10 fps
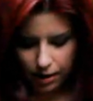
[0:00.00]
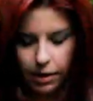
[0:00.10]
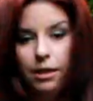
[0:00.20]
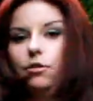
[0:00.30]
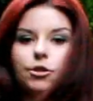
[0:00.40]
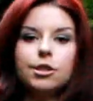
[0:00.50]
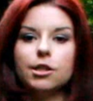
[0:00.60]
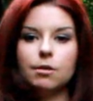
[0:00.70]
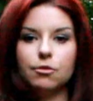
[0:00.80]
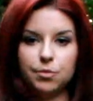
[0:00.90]
i nosicie
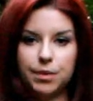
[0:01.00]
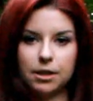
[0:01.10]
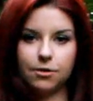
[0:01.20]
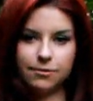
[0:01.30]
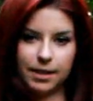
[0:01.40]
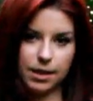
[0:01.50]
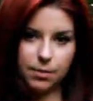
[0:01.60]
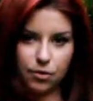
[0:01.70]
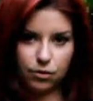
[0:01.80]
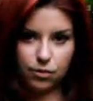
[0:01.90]
ją odpiętą w ten
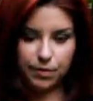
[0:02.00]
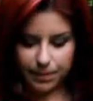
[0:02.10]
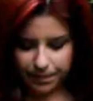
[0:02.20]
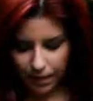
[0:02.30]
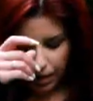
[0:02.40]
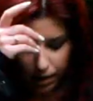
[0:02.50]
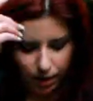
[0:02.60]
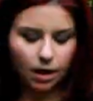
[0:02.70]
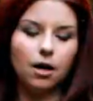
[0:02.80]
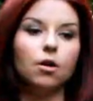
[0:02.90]
sposób.
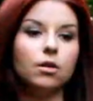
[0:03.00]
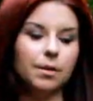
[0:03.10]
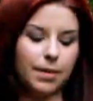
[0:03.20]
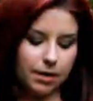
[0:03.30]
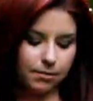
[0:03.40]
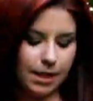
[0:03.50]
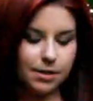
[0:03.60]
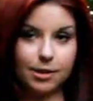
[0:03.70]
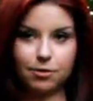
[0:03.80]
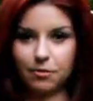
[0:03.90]
One mają
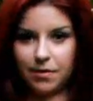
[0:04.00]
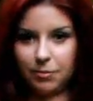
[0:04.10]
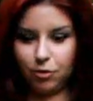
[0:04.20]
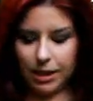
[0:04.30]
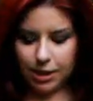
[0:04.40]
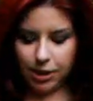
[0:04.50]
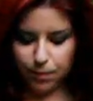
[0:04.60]
nazwę, którą Wam tutaj gdzieś z